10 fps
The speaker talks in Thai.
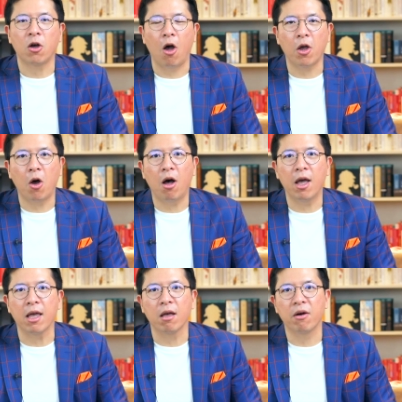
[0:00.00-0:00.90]
ค่อ
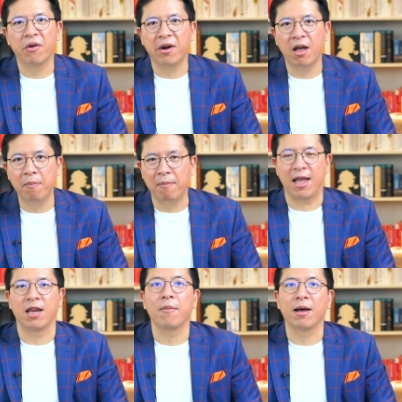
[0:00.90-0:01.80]
ยๆเริ่มใหม่
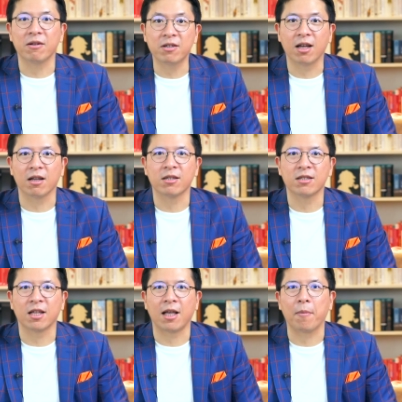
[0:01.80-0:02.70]
ในบางเรื่อง
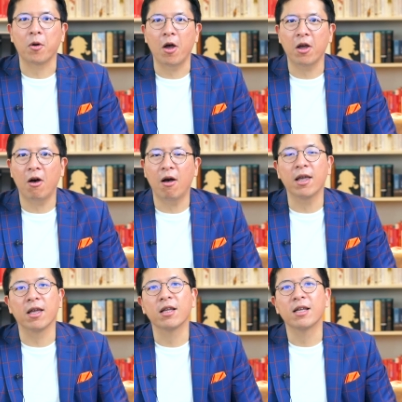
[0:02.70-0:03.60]
นะครับค่อ
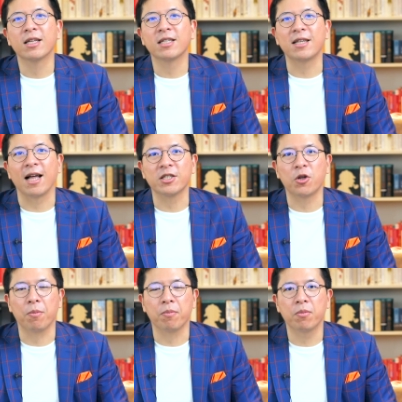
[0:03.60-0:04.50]
ยๆสะส
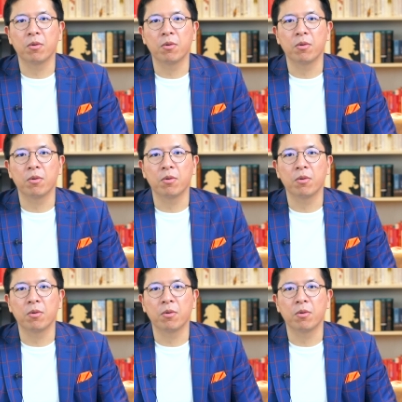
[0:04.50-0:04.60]
ม